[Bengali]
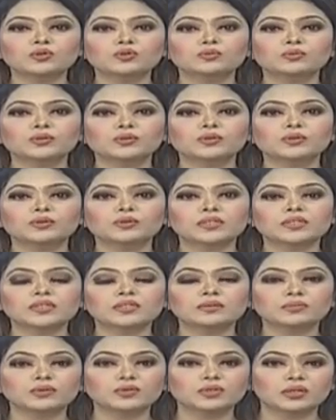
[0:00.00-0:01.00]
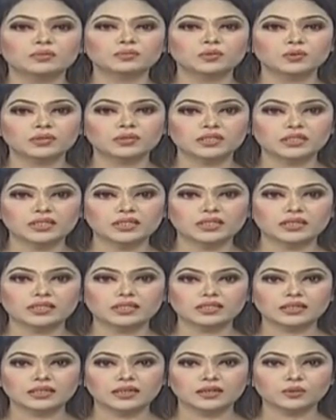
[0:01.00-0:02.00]
মহাসড়ক উদ্বোধন করেছেন প্রধানমন্ত্রী শেখ
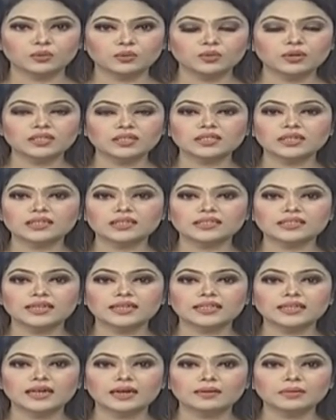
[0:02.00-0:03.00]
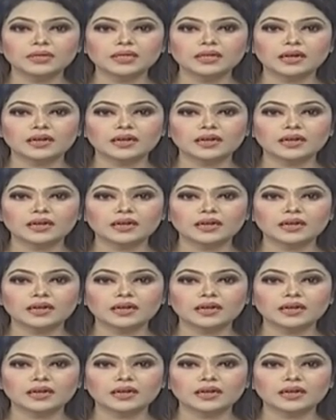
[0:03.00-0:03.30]
হাসিনা খুলনা জেলা স্টেডিয়ামে